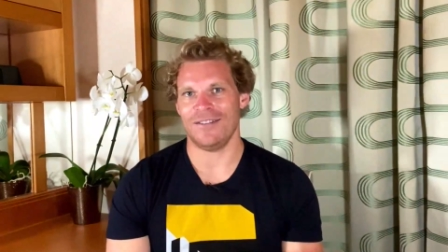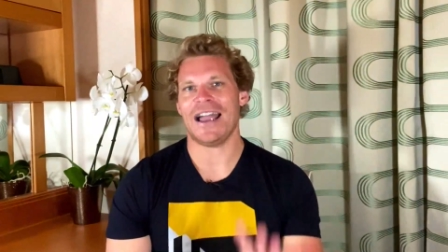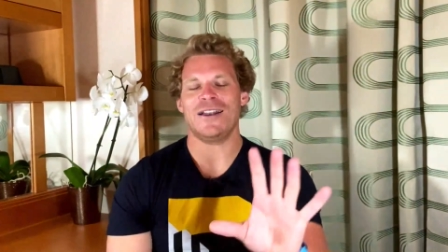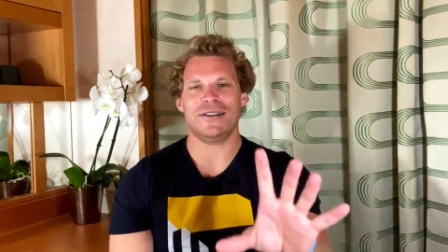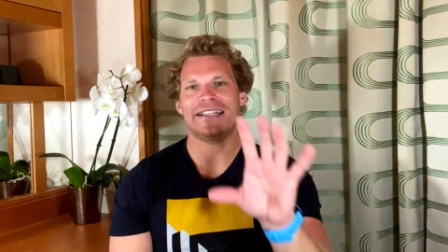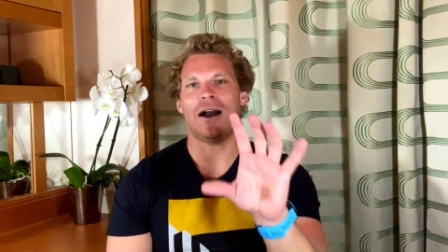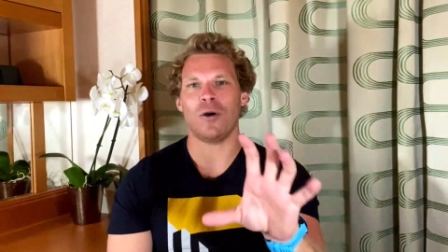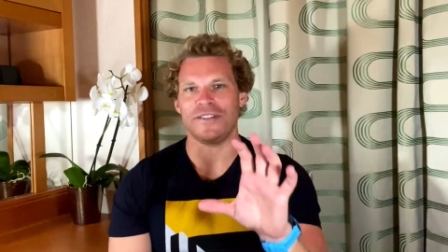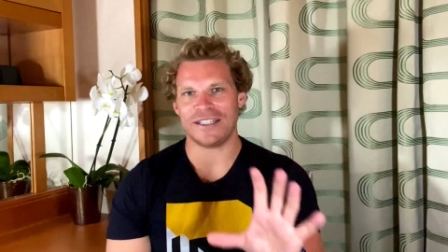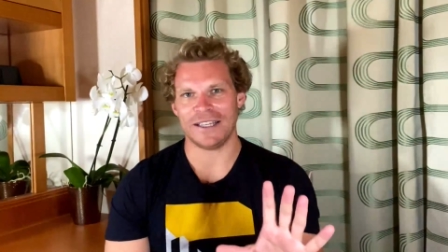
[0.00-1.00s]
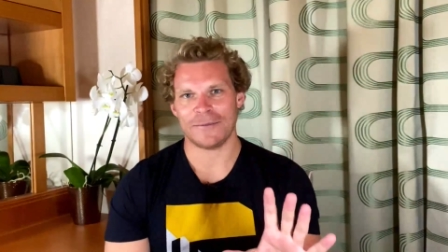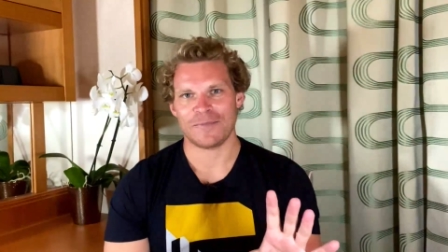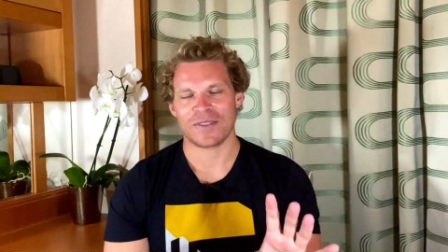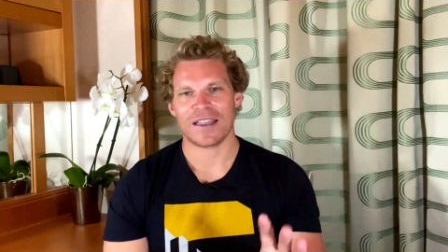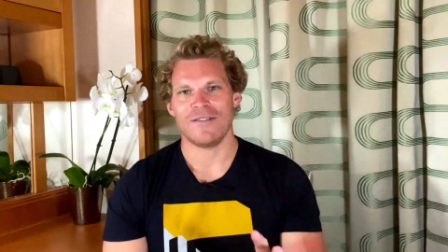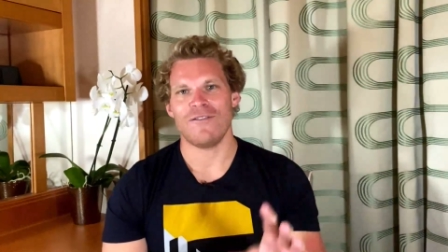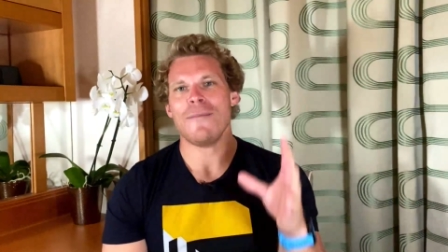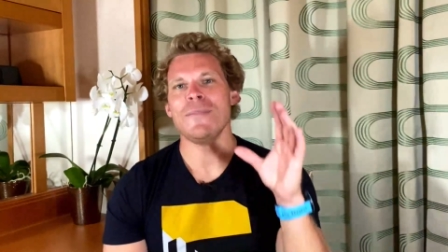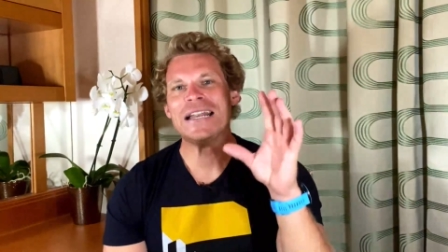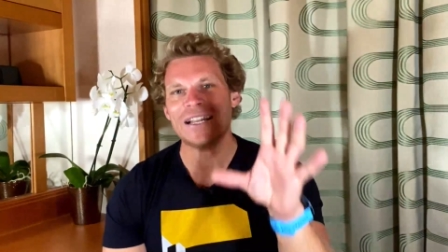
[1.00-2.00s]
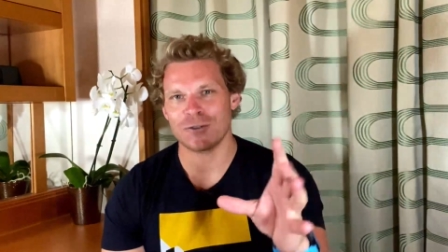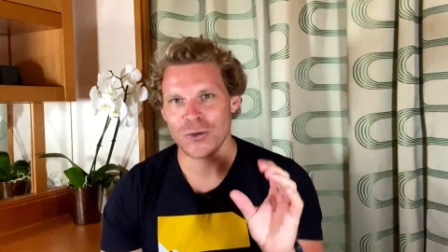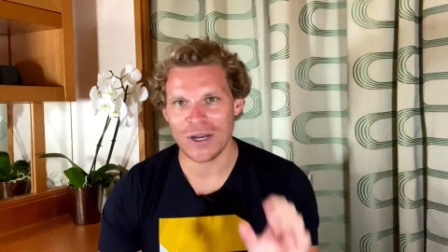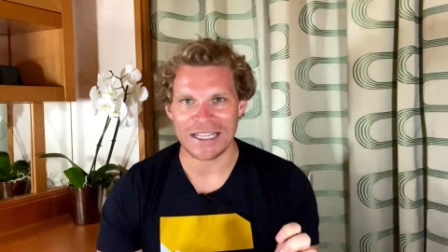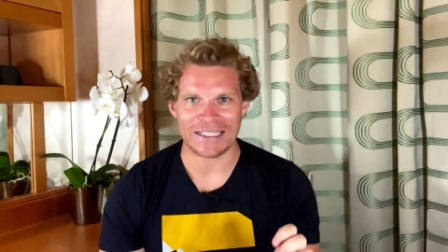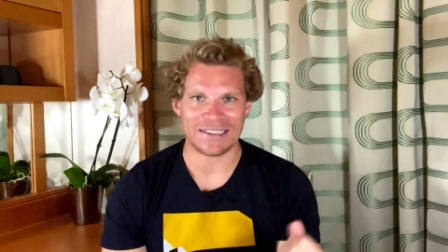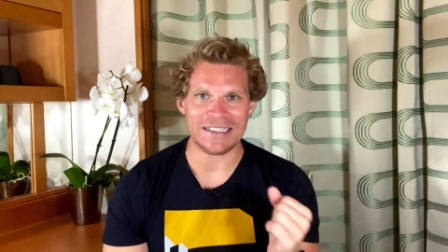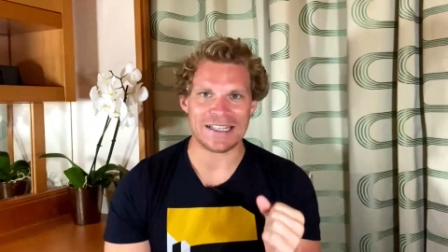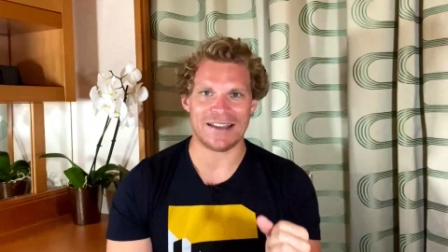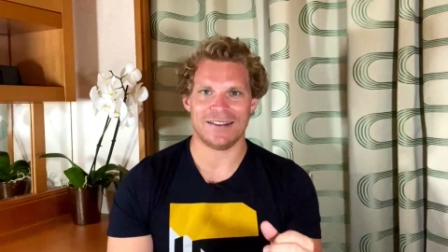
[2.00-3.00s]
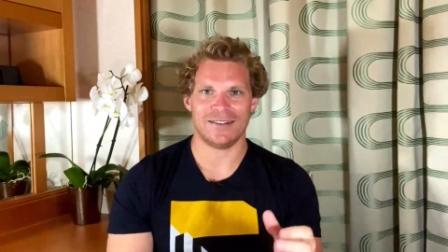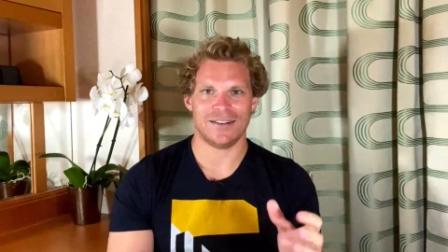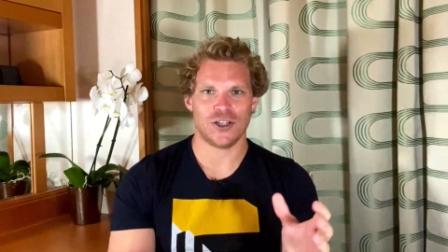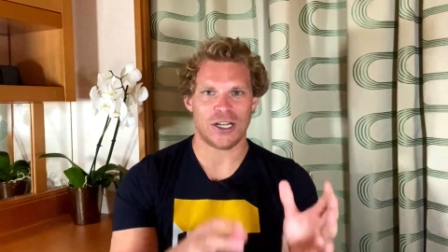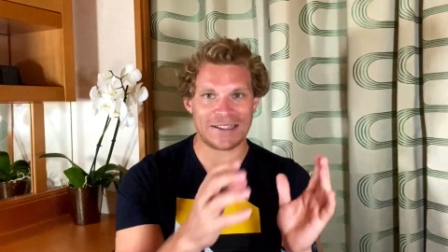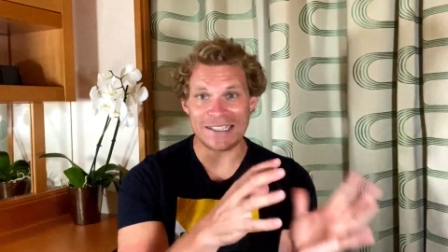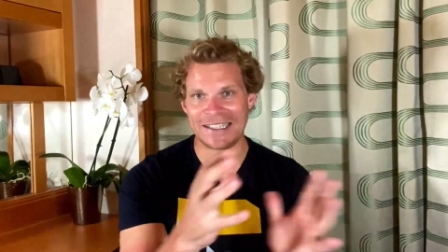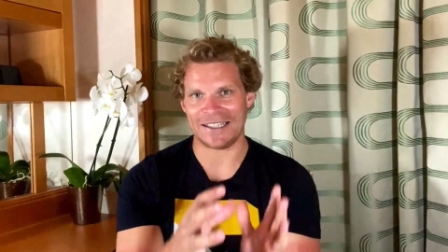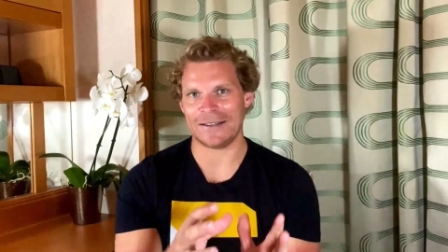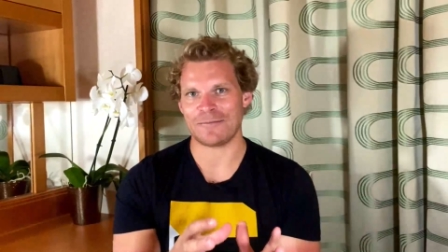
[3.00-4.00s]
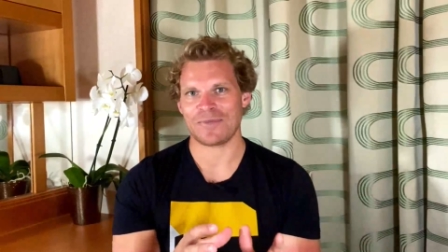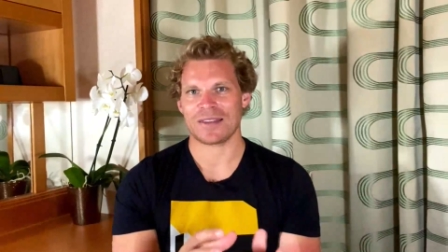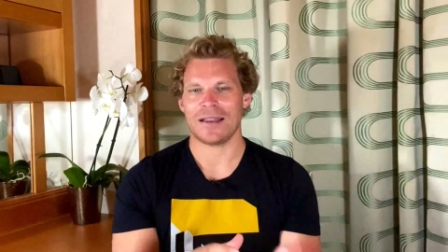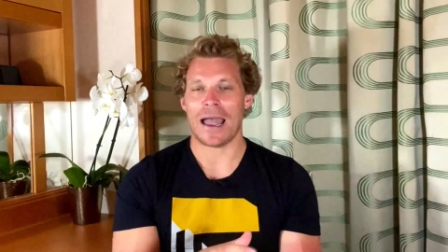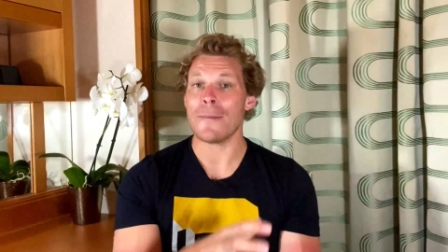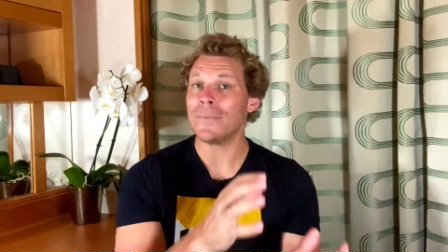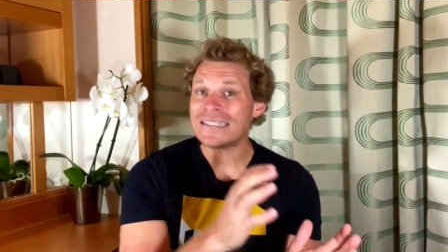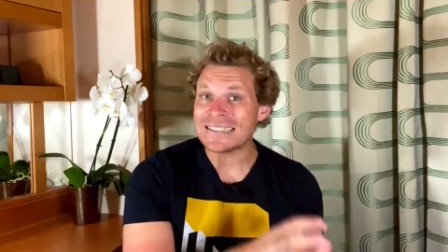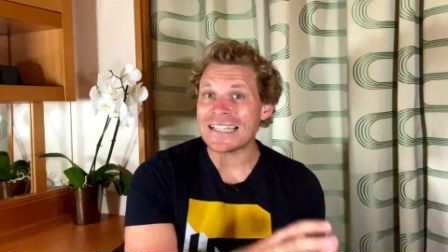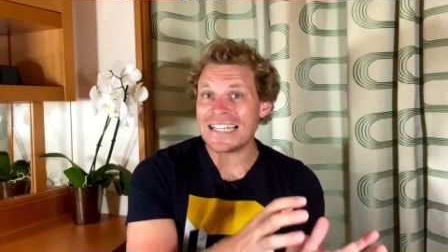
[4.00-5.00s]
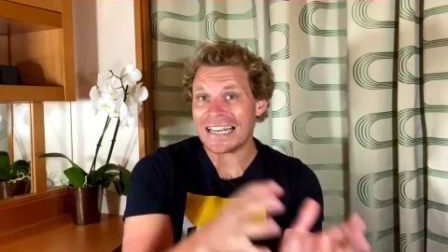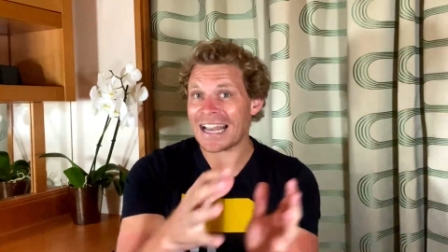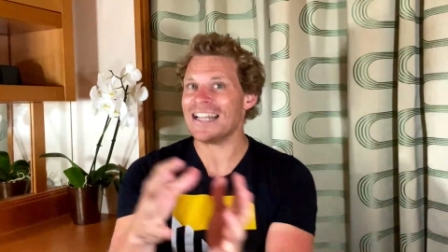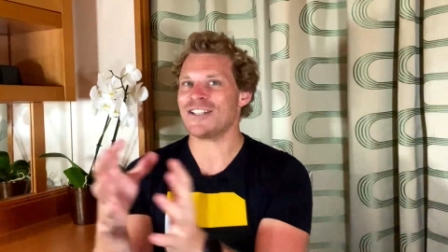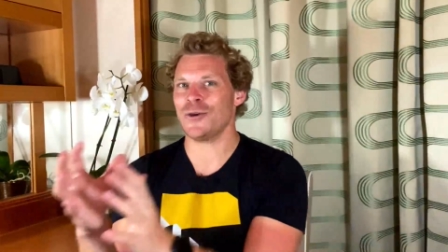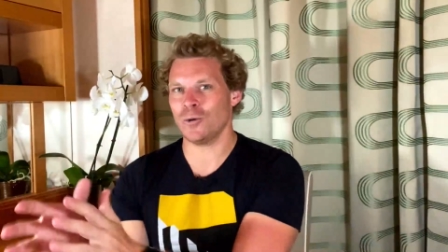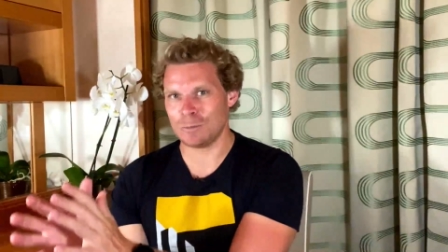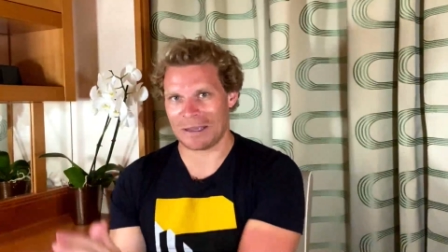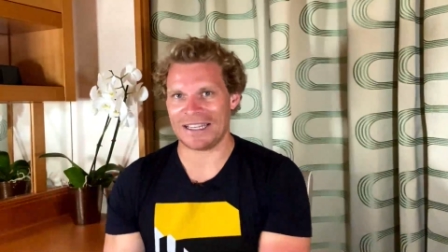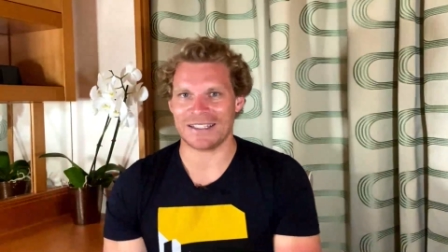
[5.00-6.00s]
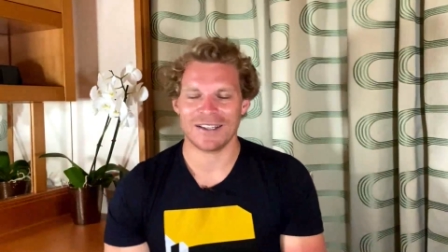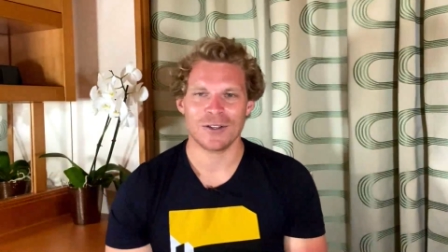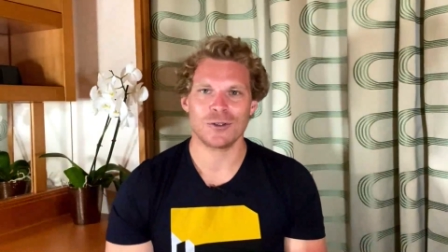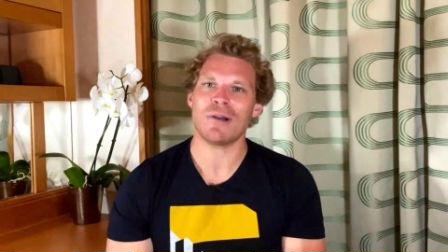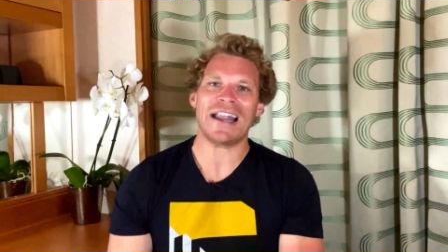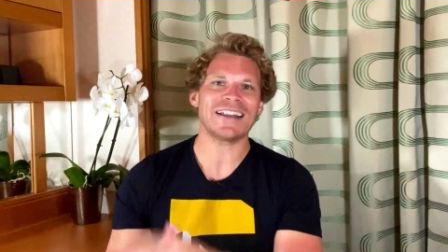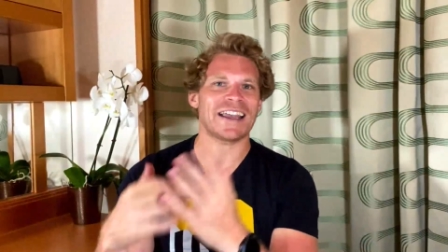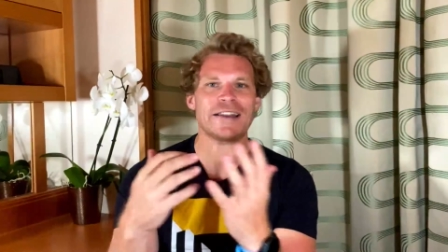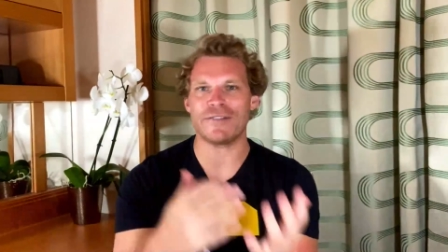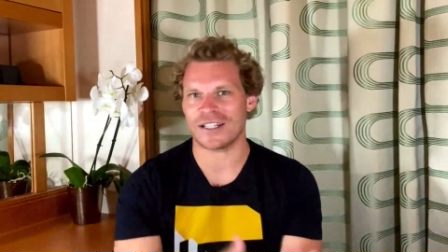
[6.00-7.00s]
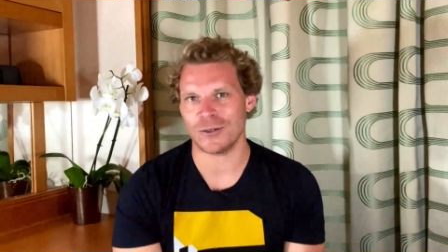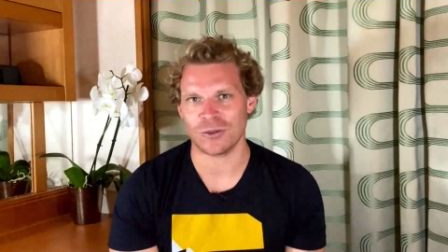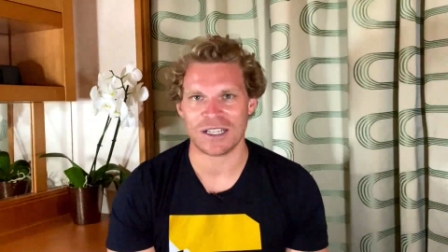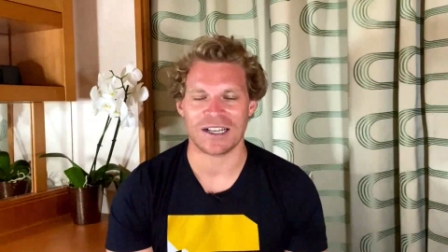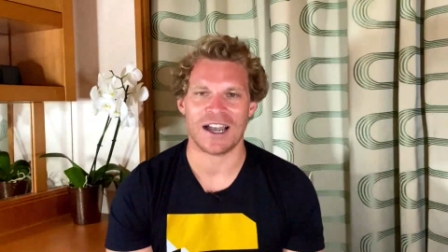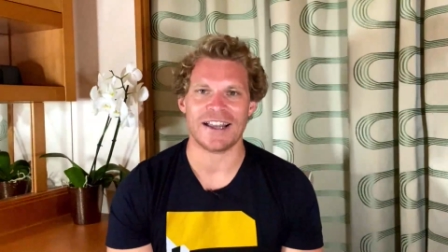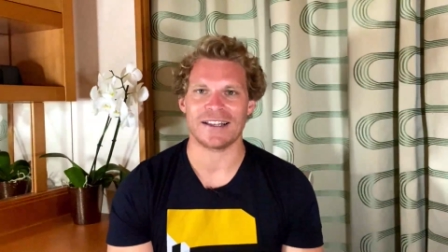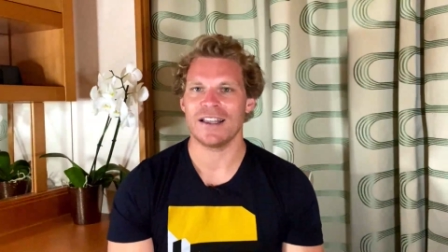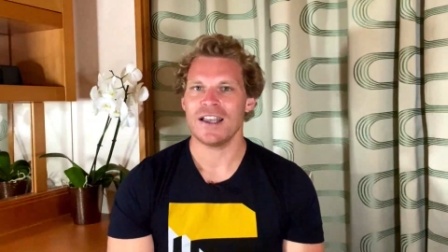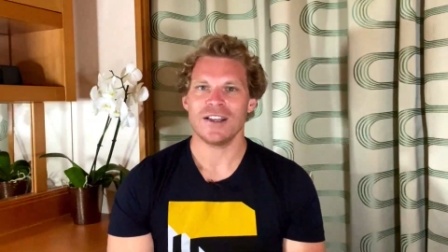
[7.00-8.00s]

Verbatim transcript: Weil, und das ist auch wichtig, wenn man natürlich diese Statistiken ein bisschen in Relation bringt zu anderen Infektionskrankheiten,